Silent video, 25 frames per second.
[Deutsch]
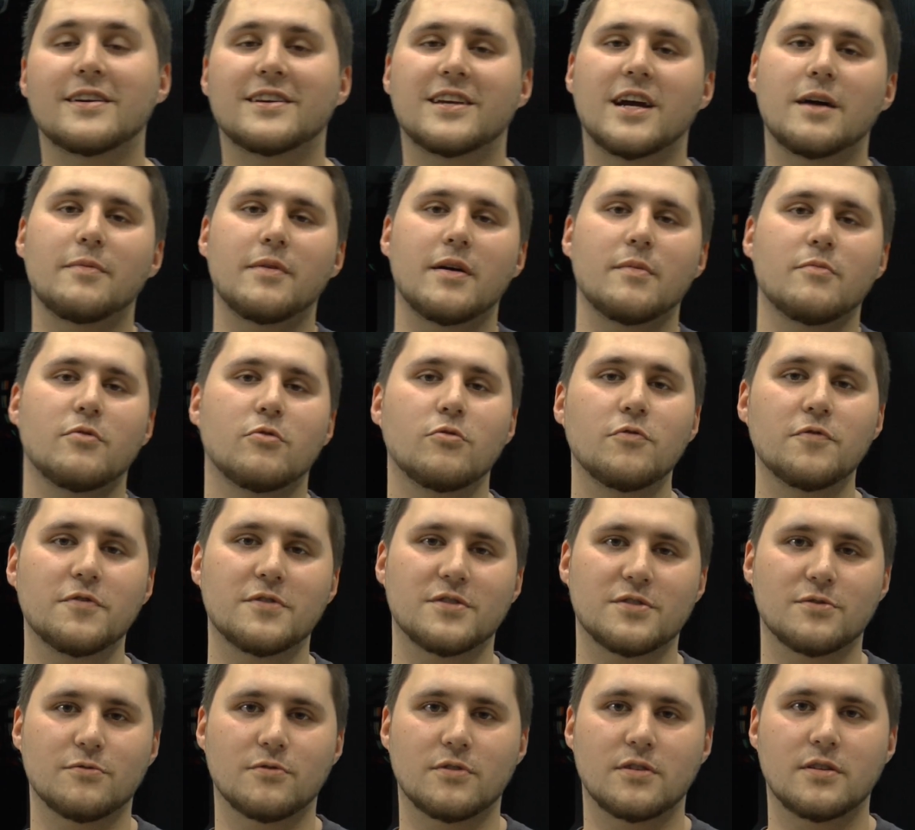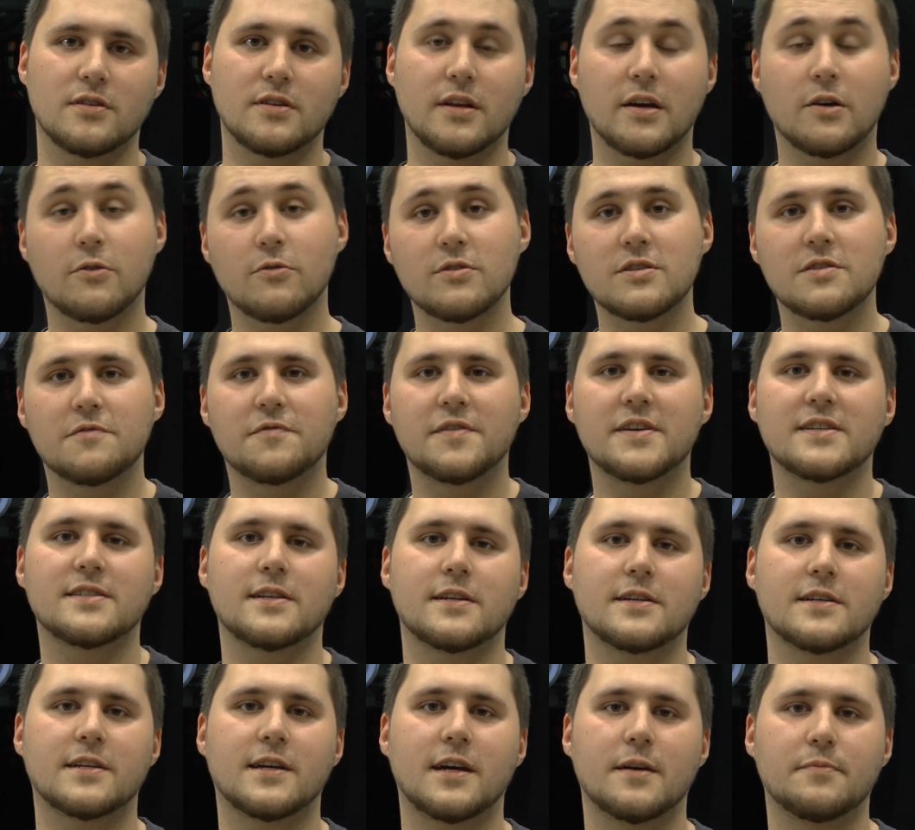Ich habe einen Beruf gesucht, der große
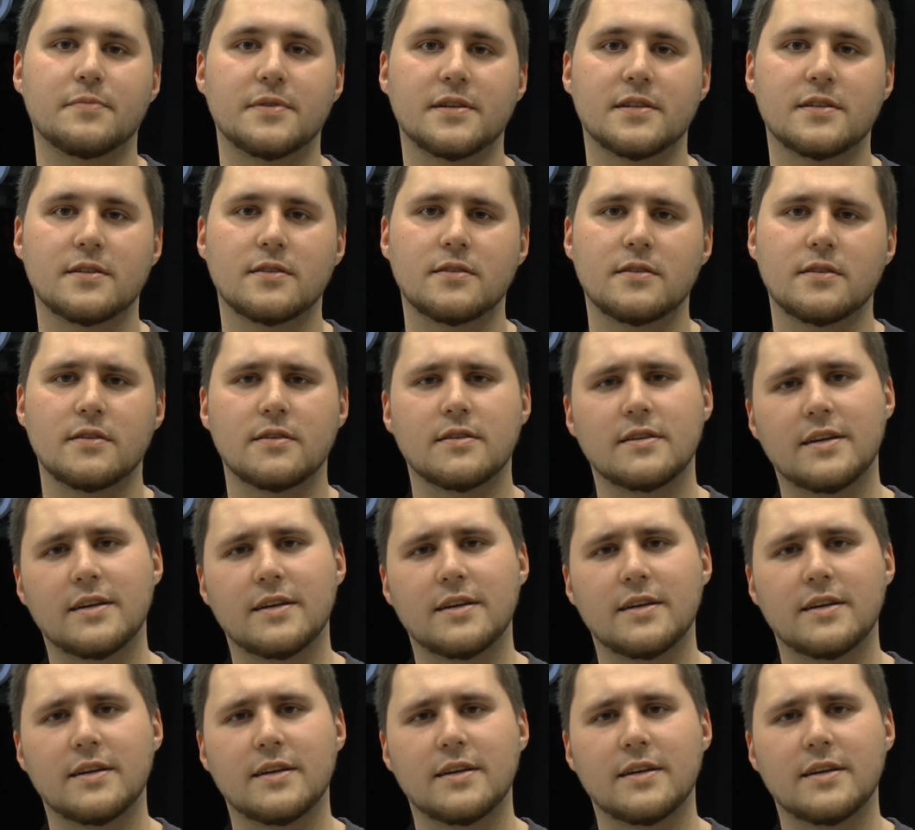Vielseitigkeit bietet,